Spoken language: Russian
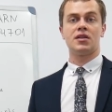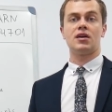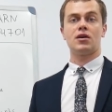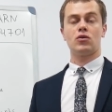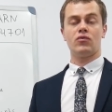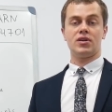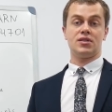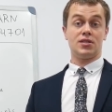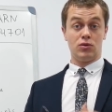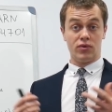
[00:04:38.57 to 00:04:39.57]
так как у
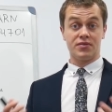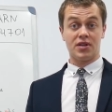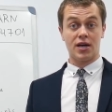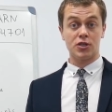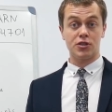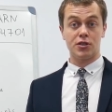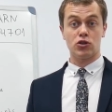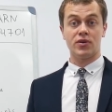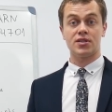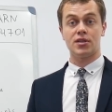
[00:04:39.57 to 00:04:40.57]
вас, если у вас, вы докажете,
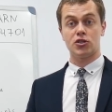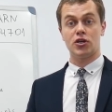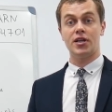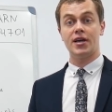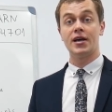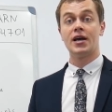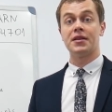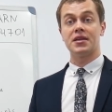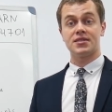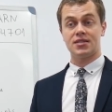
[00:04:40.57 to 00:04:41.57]
что у вас отношения
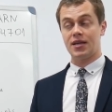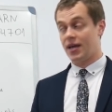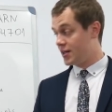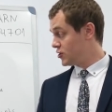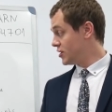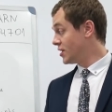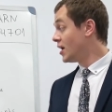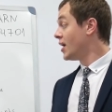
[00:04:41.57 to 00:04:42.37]
настоящие.